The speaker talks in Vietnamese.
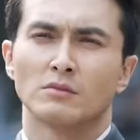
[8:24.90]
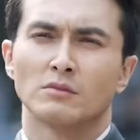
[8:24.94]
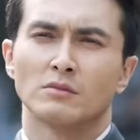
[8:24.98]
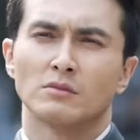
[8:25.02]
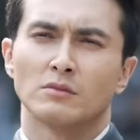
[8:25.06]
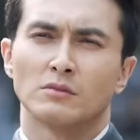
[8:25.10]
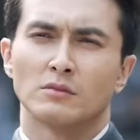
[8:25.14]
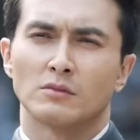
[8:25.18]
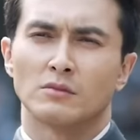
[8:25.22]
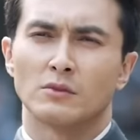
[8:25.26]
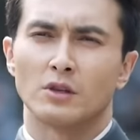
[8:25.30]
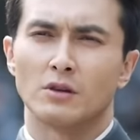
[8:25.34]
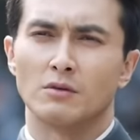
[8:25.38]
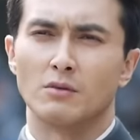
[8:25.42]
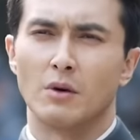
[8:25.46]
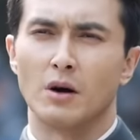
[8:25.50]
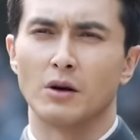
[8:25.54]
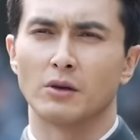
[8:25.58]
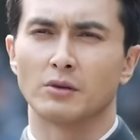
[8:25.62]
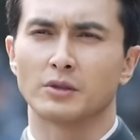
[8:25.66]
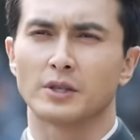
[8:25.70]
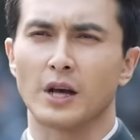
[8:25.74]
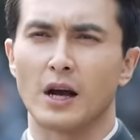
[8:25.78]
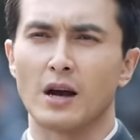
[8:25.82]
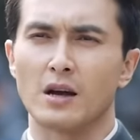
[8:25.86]
thất bại rõ
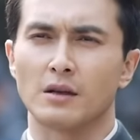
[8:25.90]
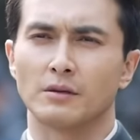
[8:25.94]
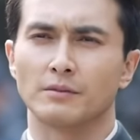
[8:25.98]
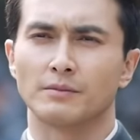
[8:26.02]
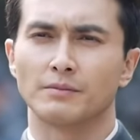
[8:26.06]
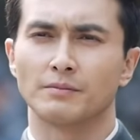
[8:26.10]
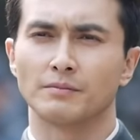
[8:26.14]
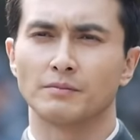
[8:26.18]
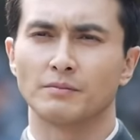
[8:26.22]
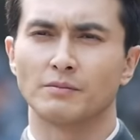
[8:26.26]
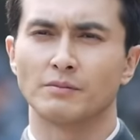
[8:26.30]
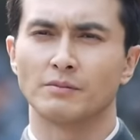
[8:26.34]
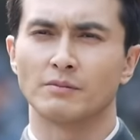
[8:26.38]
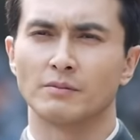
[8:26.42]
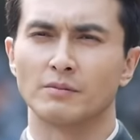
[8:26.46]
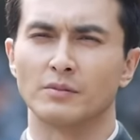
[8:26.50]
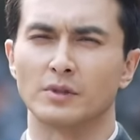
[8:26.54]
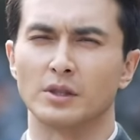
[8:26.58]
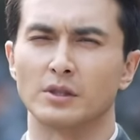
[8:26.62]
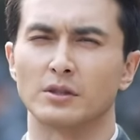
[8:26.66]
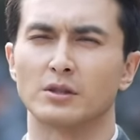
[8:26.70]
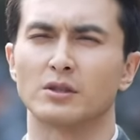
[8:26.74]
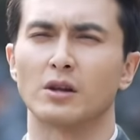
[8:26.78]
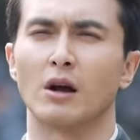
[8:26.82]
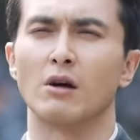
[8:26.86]
ràng của của lôi đình chiến
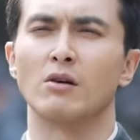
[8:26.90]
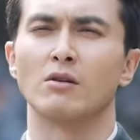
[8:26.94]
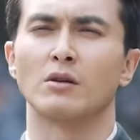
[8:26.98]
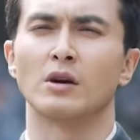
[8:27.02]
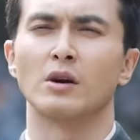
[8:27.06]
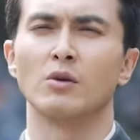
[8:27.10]
tướng.